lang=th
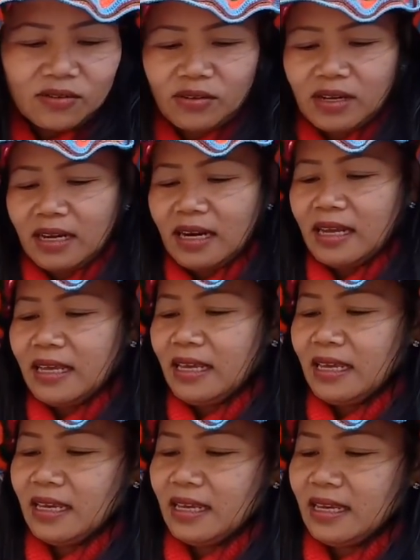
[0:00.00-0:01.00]
คุณอะไร
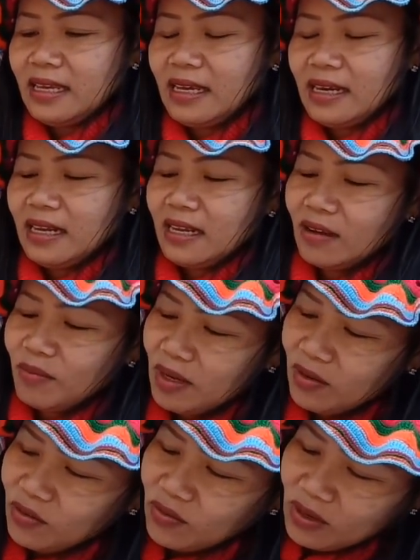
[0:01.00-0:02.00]
นี่ก็มา
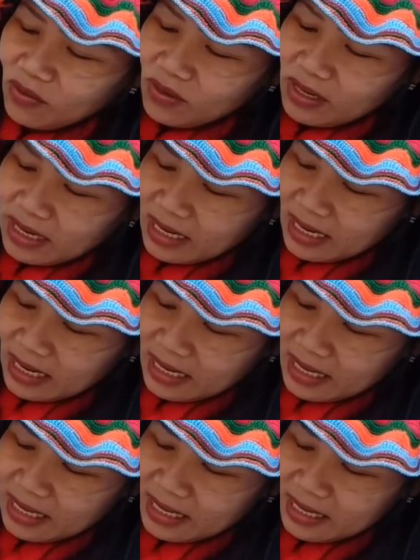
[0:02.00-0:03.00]
ดูว่าคุณอะไร
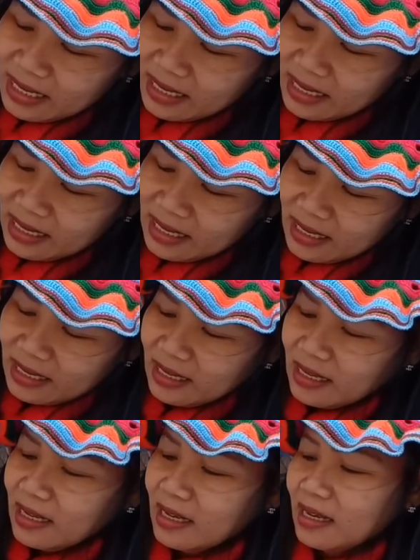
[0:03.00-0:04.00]

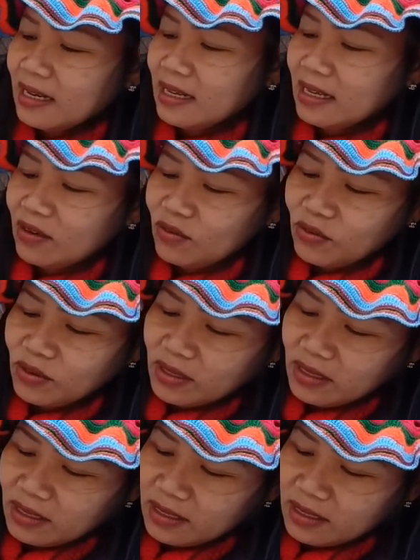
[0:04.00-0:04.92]
อันนี้คุณ